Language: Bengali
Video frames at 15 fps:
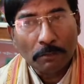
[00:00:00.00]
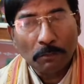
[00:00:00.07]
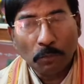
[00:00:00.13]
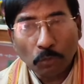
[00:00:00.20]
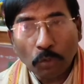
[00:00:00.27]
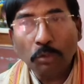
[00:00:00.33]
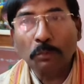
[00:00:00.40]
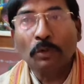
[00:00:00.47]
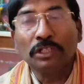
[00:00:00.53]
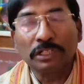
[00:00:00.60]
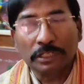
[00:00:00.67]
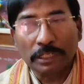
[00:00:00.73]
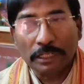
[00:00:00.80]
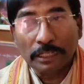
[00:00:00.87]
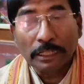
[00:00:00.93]

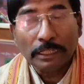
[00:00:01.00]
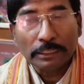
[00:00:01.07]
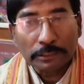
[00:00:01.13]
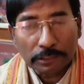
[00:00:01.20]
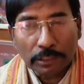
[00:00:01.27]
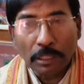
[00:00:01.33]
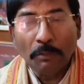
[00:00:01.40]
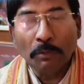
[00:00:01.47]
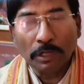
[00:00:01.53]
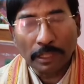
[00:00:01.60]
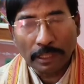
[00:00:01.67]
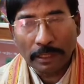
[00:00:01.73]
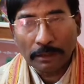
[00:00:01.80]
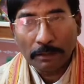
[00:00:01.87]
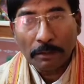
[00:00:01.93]
মুকুটমণিকে
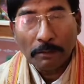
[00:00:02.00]
তৃণমূলের